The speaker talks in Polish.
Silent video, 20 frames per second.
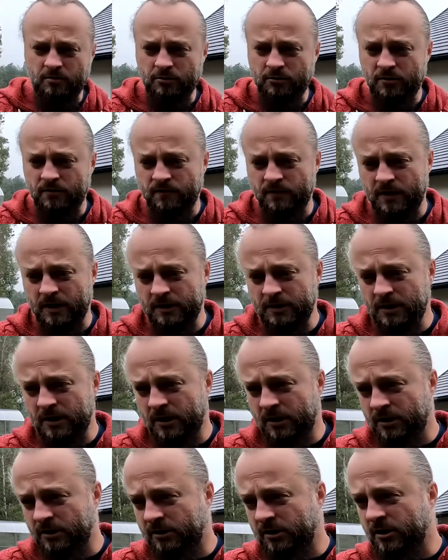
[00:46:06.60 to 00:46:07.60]
budowy, ani
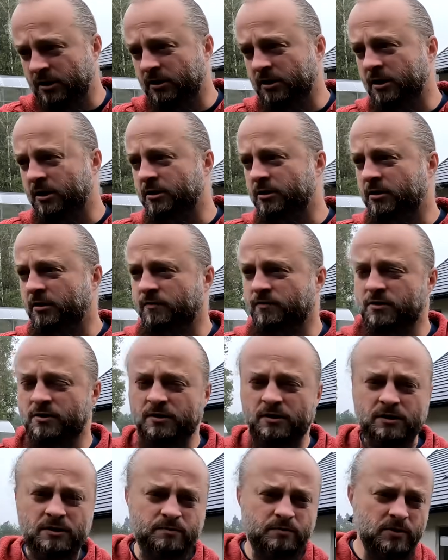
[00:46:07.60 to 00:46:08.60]
architekta, ani tych
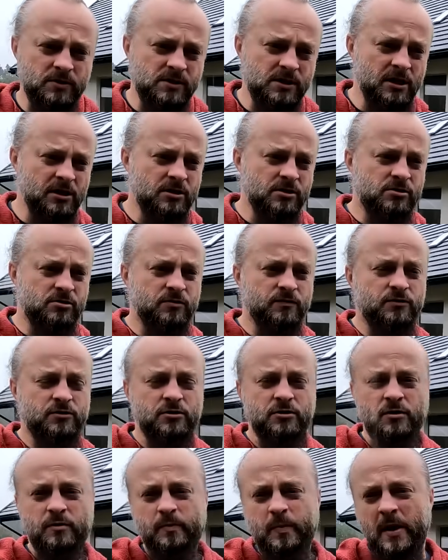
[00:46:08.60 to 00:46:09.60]
wszystkich specjalistów,
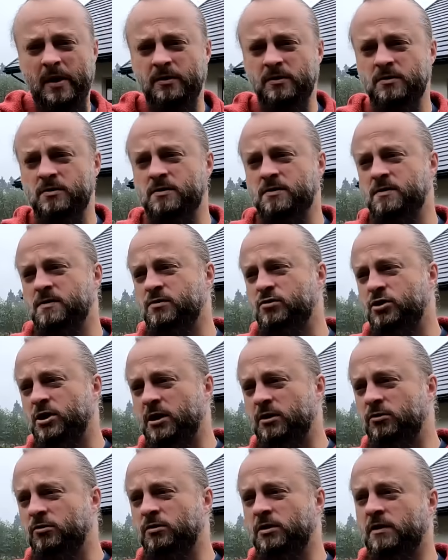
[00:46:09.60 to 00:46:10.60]
czy do pani z
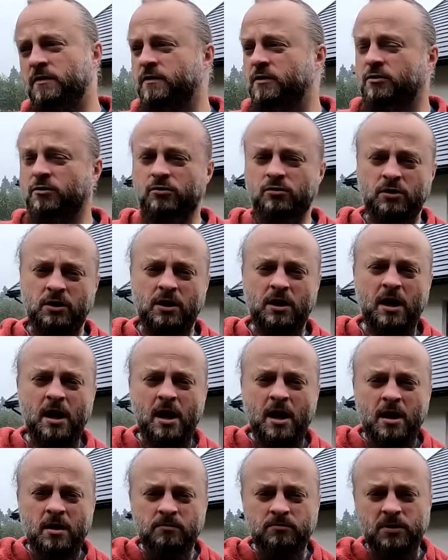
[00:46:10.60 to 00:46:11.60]
urzędu nawet, które
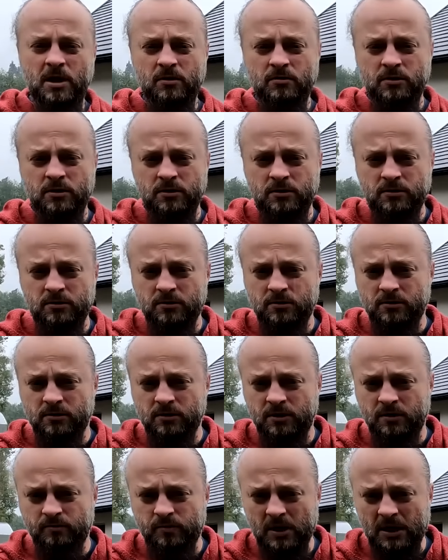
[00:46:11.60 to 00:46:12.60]
miały y,
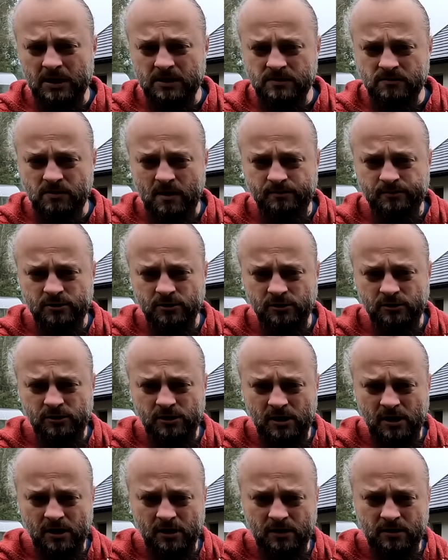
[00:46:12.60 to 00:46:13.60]
chyba słabsze dni,
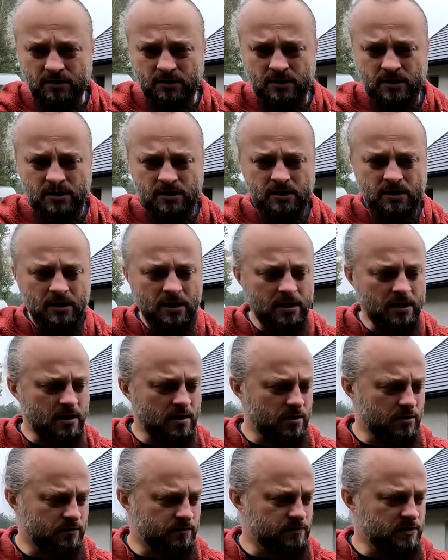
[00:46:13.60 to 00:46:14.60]
jak je
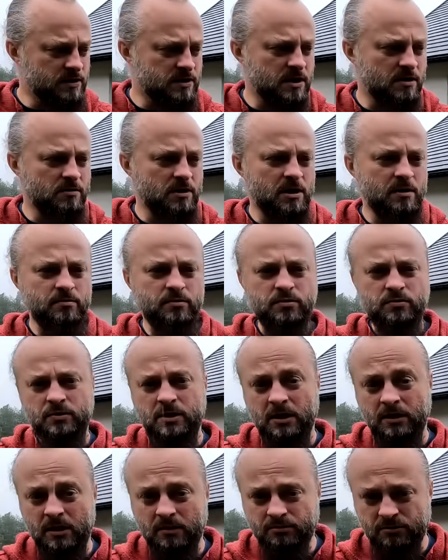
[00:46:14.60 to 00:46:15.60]
Aga odwiedzała,
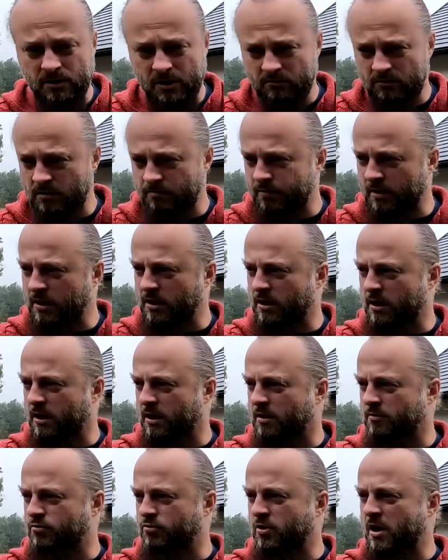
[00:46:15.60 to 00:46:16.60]
jedna przynajmniej pani
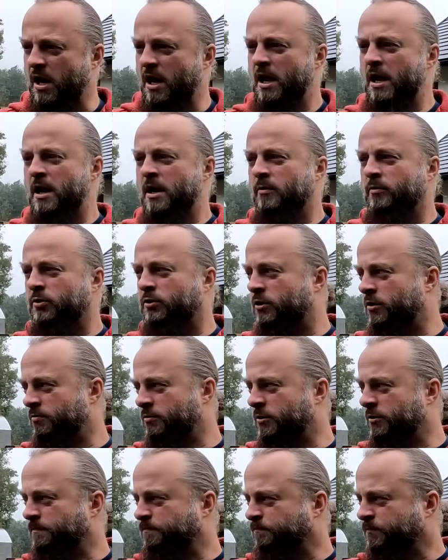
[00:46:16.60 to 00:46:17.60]
taka była
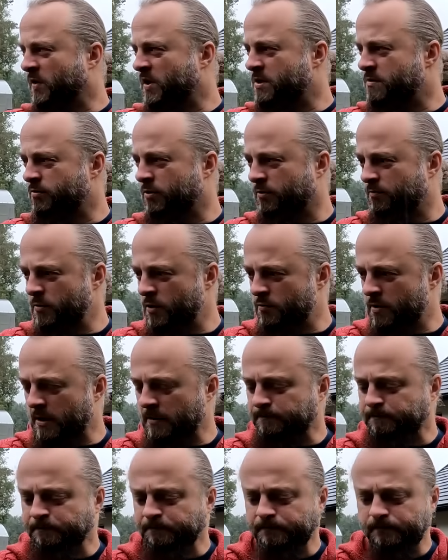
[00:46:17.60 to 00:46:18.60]
podobno, niezbyt miła.